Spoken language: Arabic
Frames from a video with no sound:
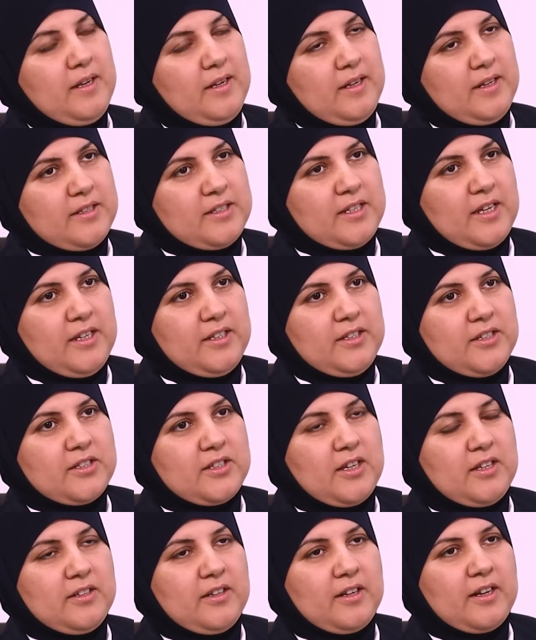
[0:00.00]
السيد
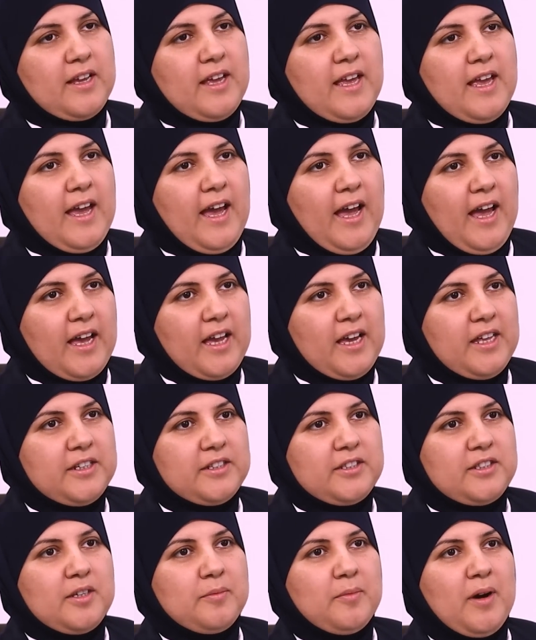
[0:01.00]
الصدر حقن
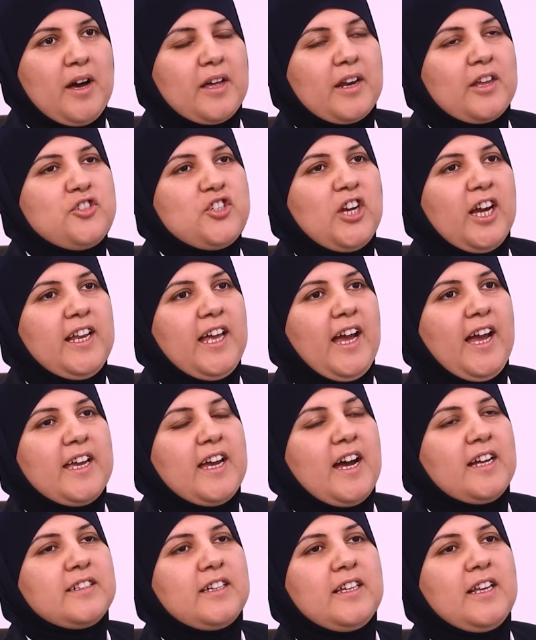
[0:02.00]
الدماء رجع
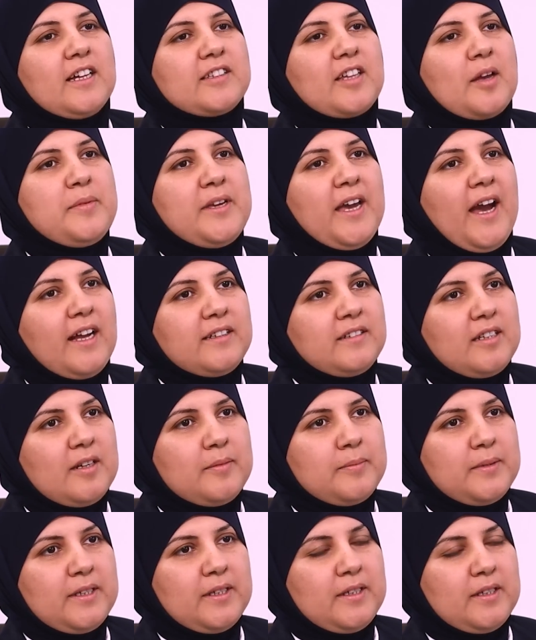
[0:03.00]
الحياه الى
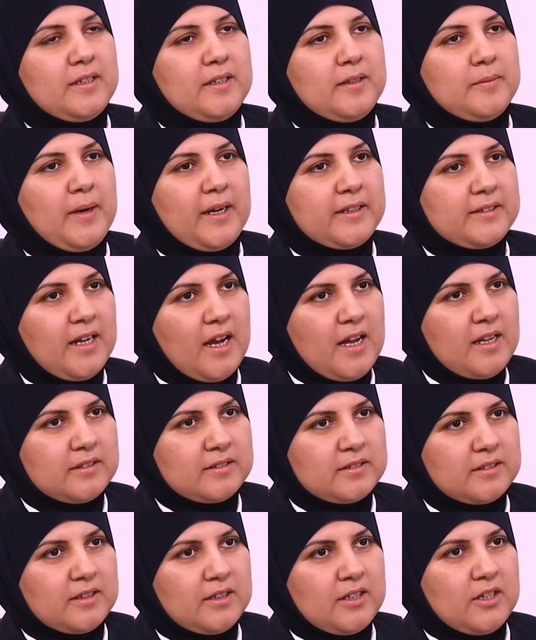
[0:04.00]
طبيعتها
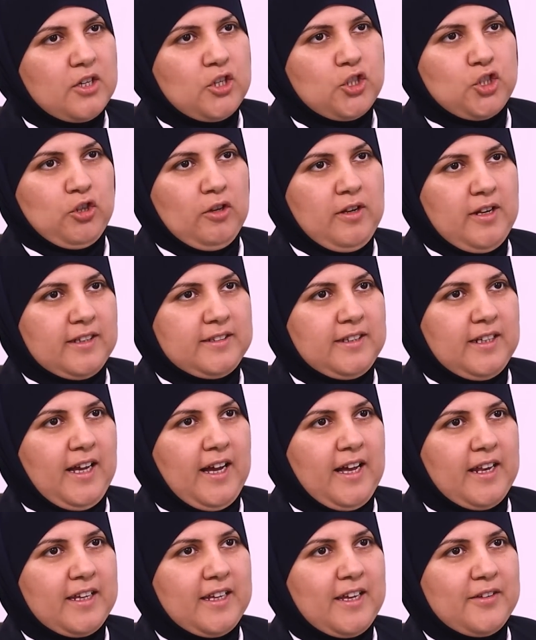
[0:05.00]
ببغداد نعم شلت
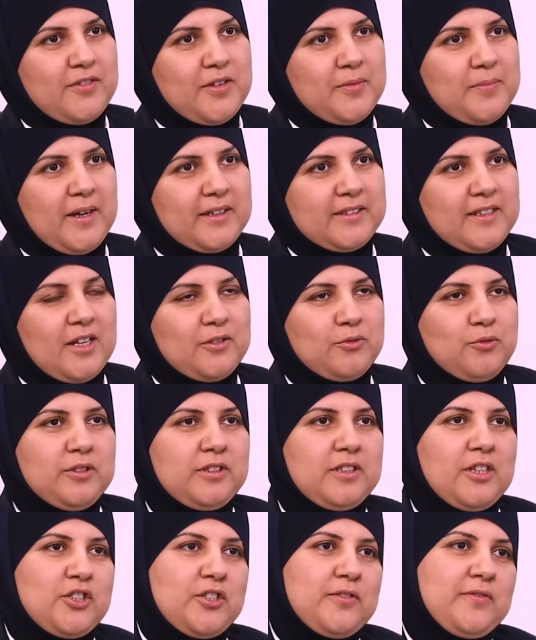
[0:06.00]
الحركه في بغداد
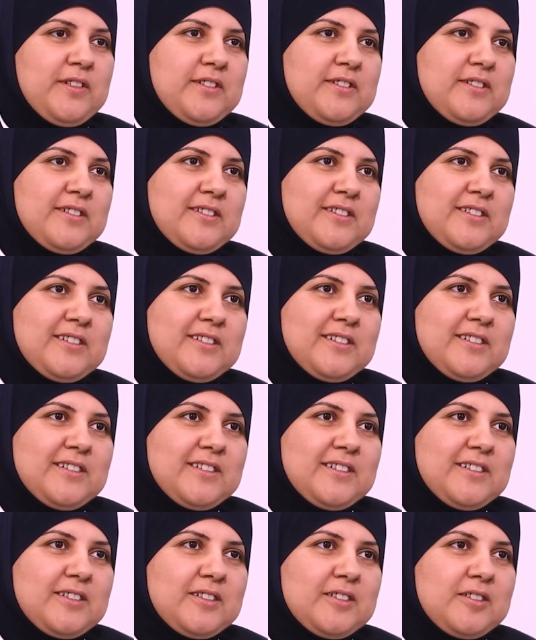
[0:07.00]
وانت شفت شلت
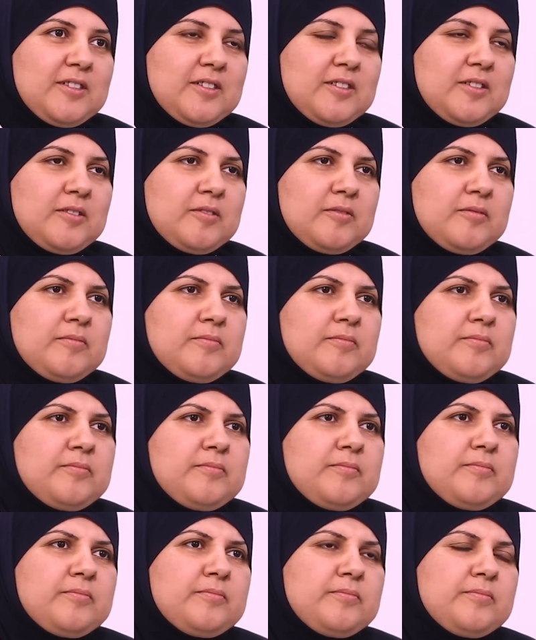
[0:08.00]
الحركه بس
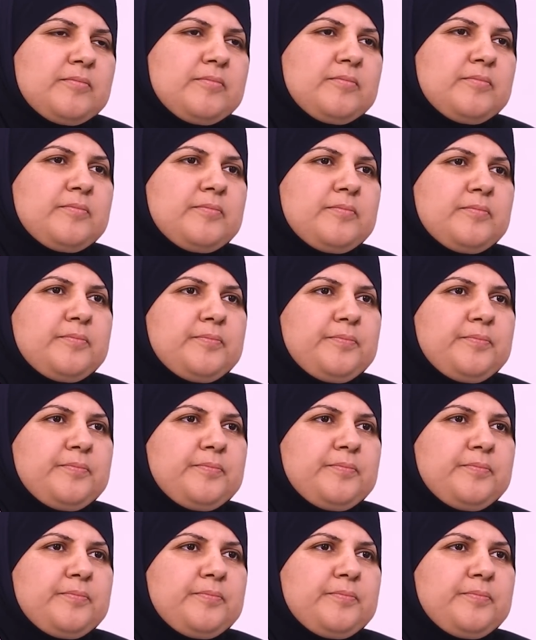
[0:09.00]
انت بس خلي في